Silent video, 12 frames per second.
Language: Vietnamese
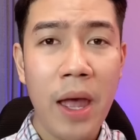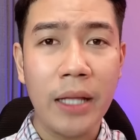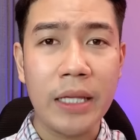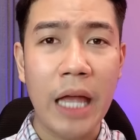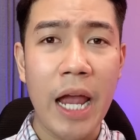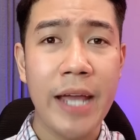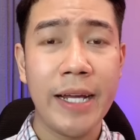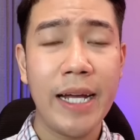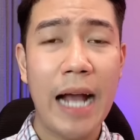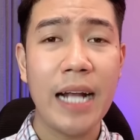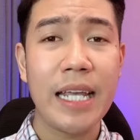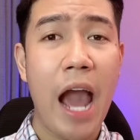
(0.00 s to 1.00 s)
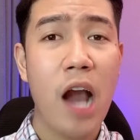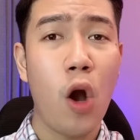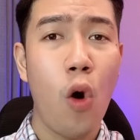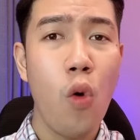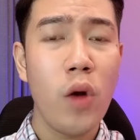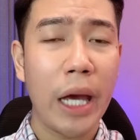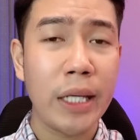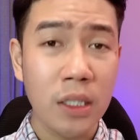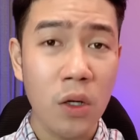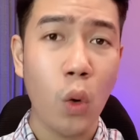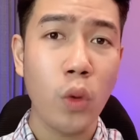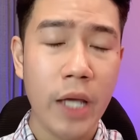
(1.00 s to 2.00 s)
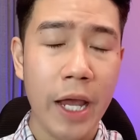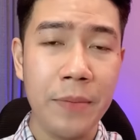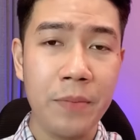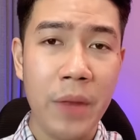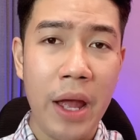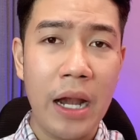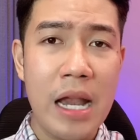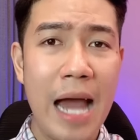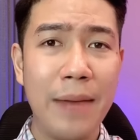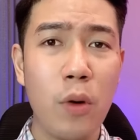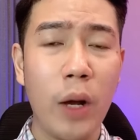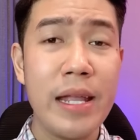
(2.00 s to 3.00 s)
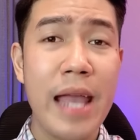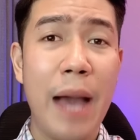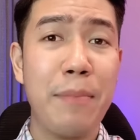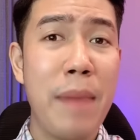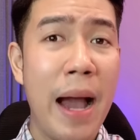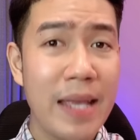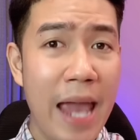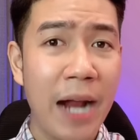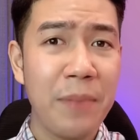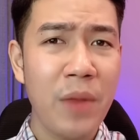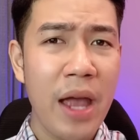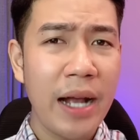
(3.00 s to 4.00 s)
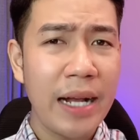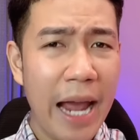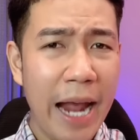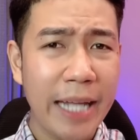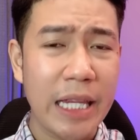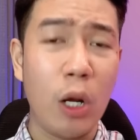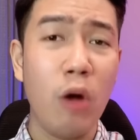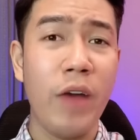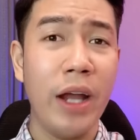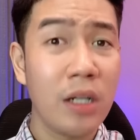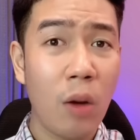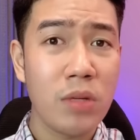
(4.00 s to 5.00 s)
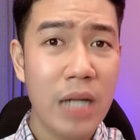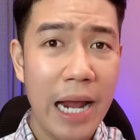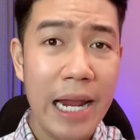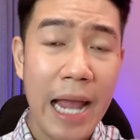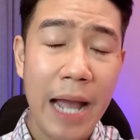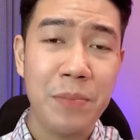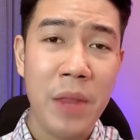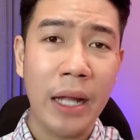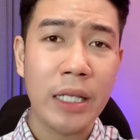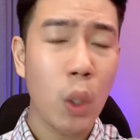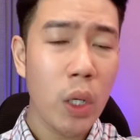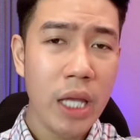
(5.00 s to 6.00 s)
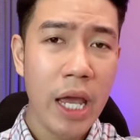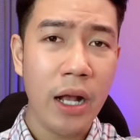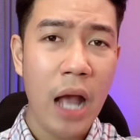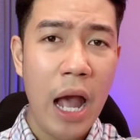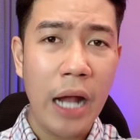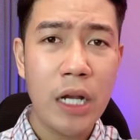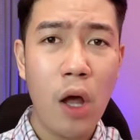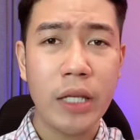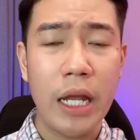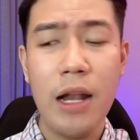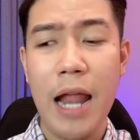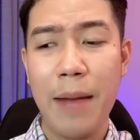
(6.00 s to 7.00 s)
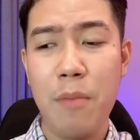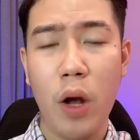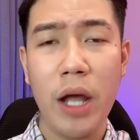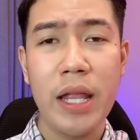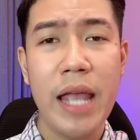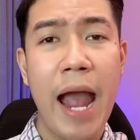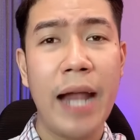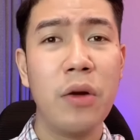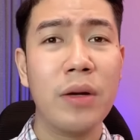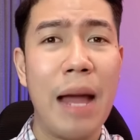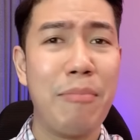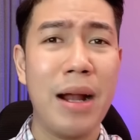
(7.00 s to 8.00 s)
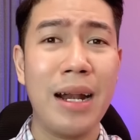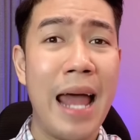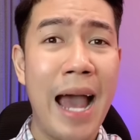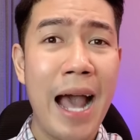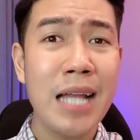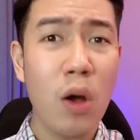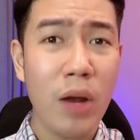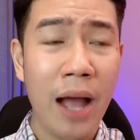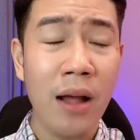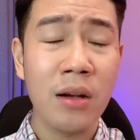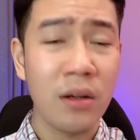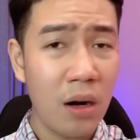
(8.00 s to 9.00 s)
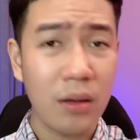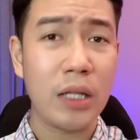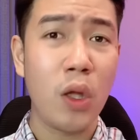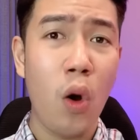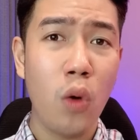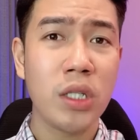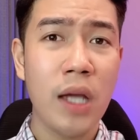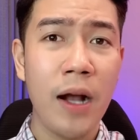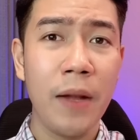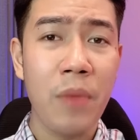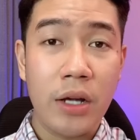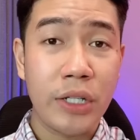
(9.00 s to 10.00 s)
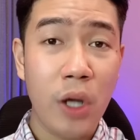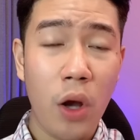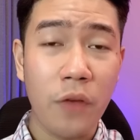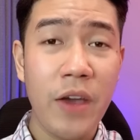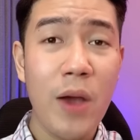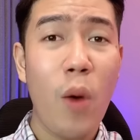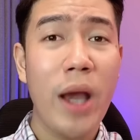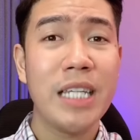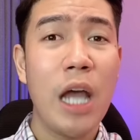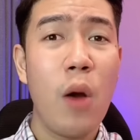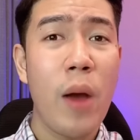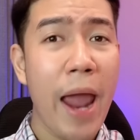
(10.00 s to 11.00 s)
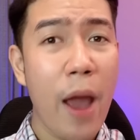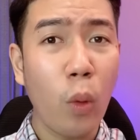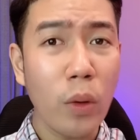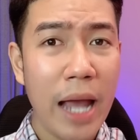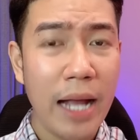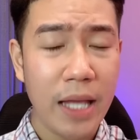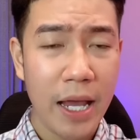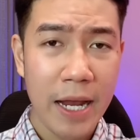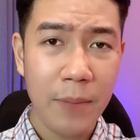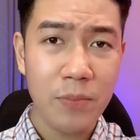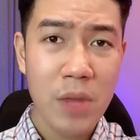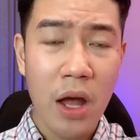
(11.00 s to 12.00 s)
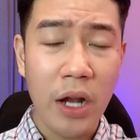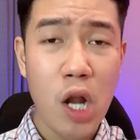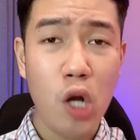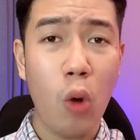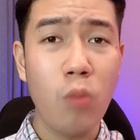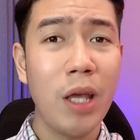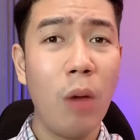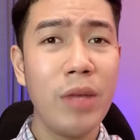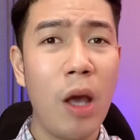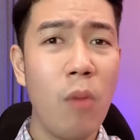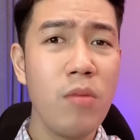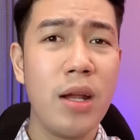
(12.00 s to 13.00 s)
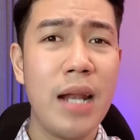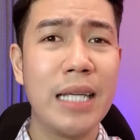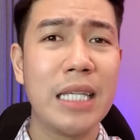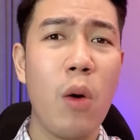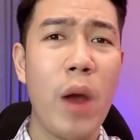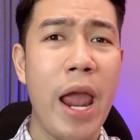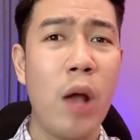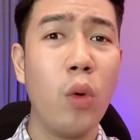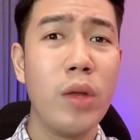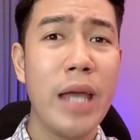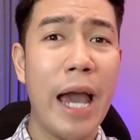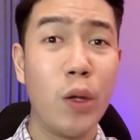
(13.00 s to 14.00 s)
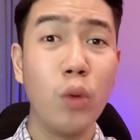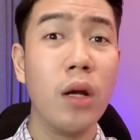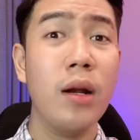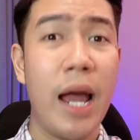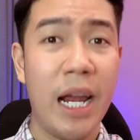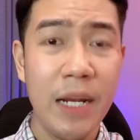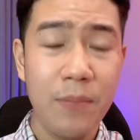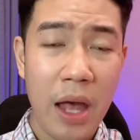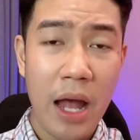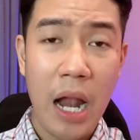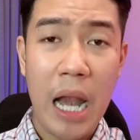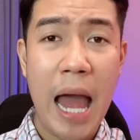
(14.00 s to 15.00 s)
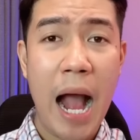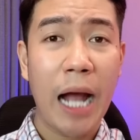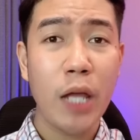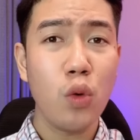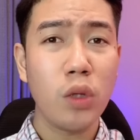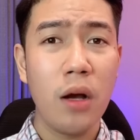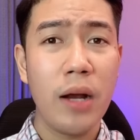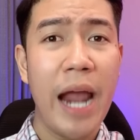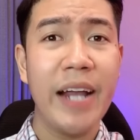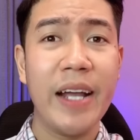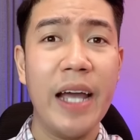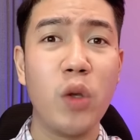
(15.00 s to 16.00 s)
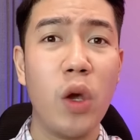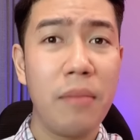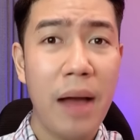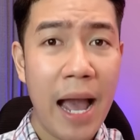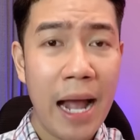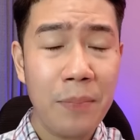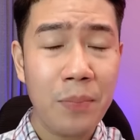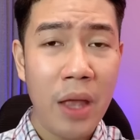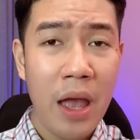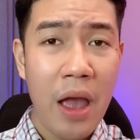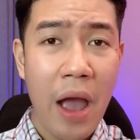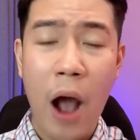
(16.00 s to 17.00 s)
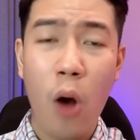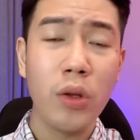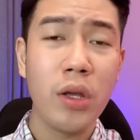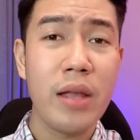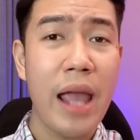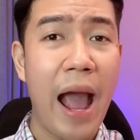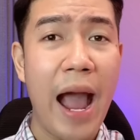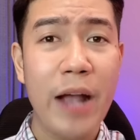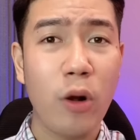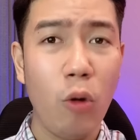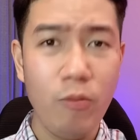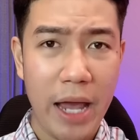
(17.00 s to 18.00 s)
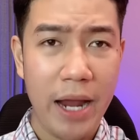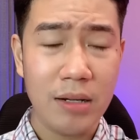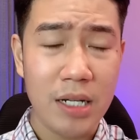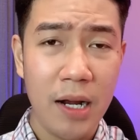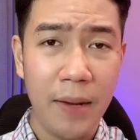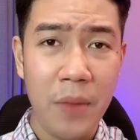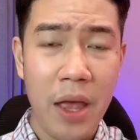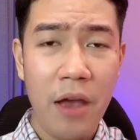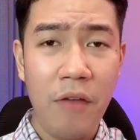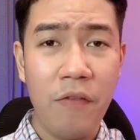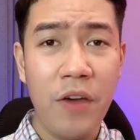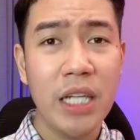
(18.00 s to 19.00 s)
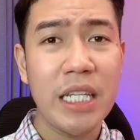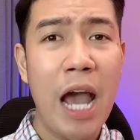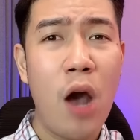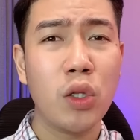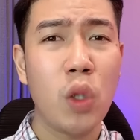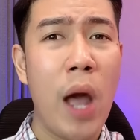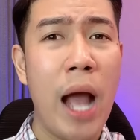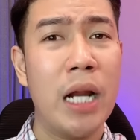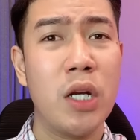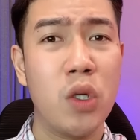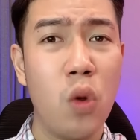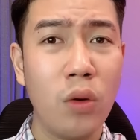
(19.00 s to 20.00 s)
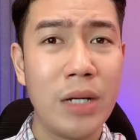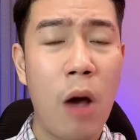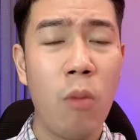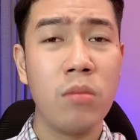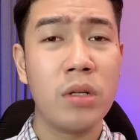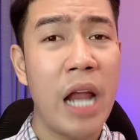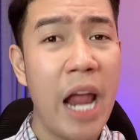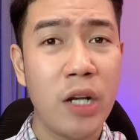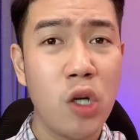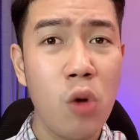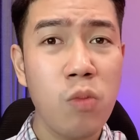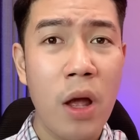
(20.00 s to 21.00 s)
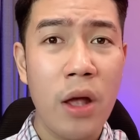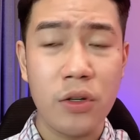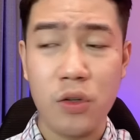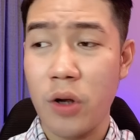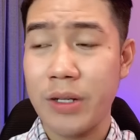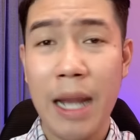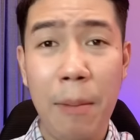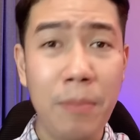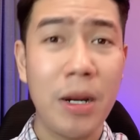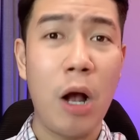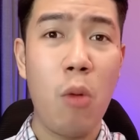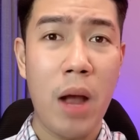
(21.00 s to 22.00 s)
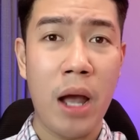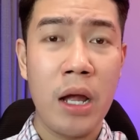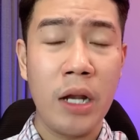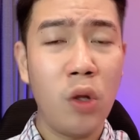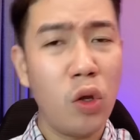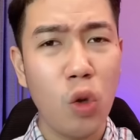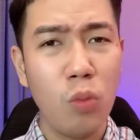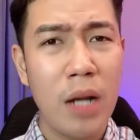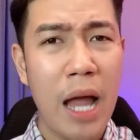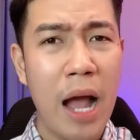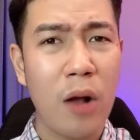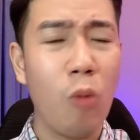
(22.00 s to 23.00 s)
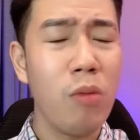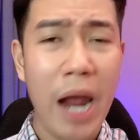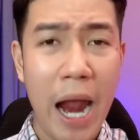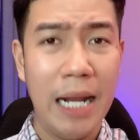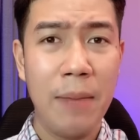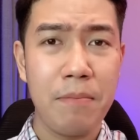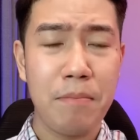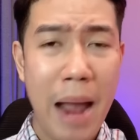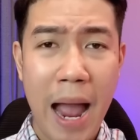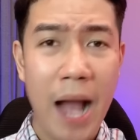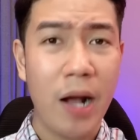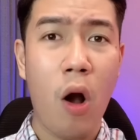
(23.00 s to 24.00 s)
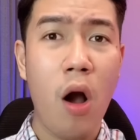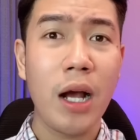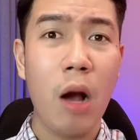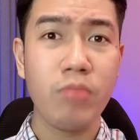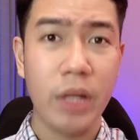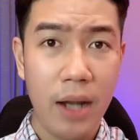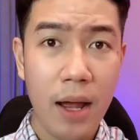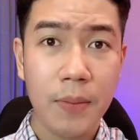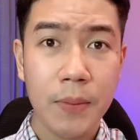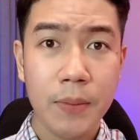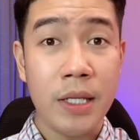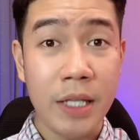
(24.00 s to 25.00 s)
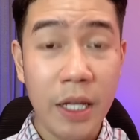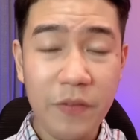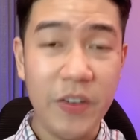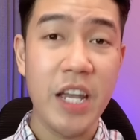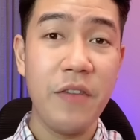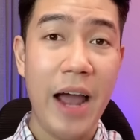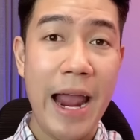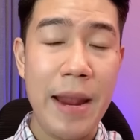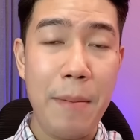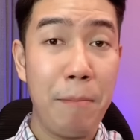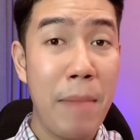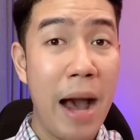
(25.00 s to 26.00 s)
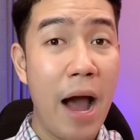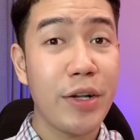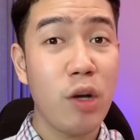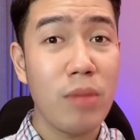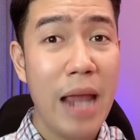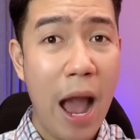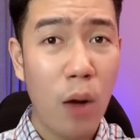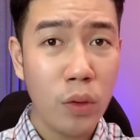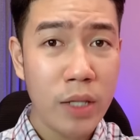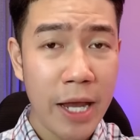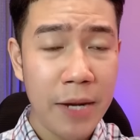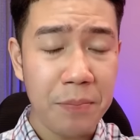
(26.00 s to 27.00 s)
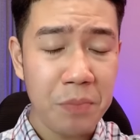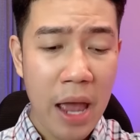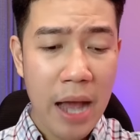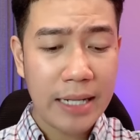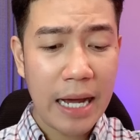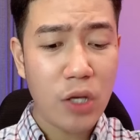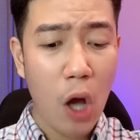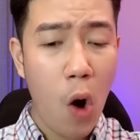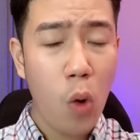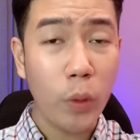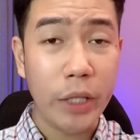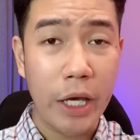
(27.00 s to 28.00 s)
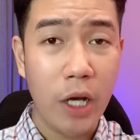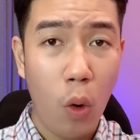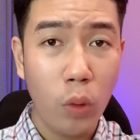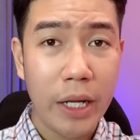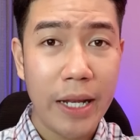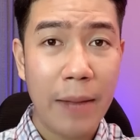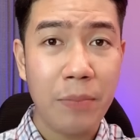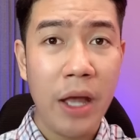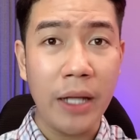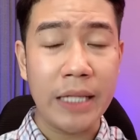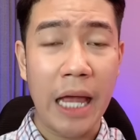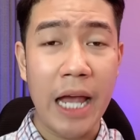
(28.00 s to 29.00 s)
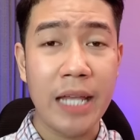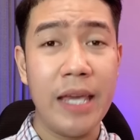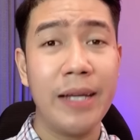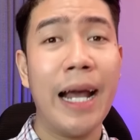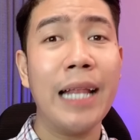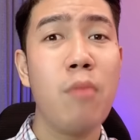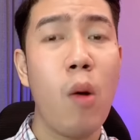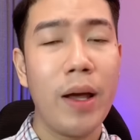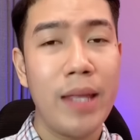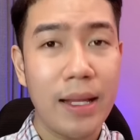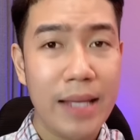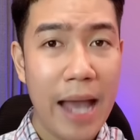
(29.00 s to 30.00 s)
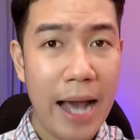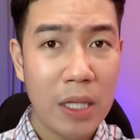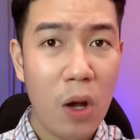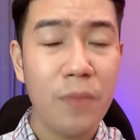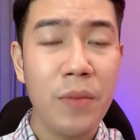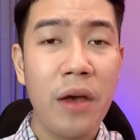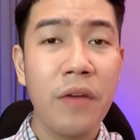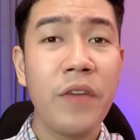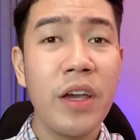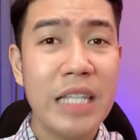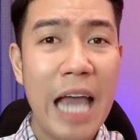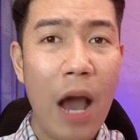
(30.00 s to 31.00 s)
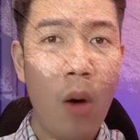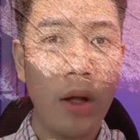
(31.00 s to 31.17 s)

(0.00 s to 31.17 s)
thì cái căn nhà cũ ngày xưa của chị là một cái nhà ba gian nghe thì có vẻ rộng rãi ha tuy nhiên nó chỉ là một cái nhà được làm bằng lá thôi à Rất là thô sơ Rồi phía ngoài sau hè của nhà chị Nó cũng giống giống như là sau hè của nhà chú Tư Lễ Là cái chú Tư hay kể chuyện ma Hầu như nhà ai cũng vậy hết trơn Phía sau toàn là ruộng đồng, tre trúc Rồi trăm không à Nói chung là cũng ghê lắm Ma cỏ không vậy đó Chính vì như vậy mà ở trong nhà của chị Cái chỗ của chị ngủ gì nè Thì chỉ cách một cái vách nhà thôi Phía sau á,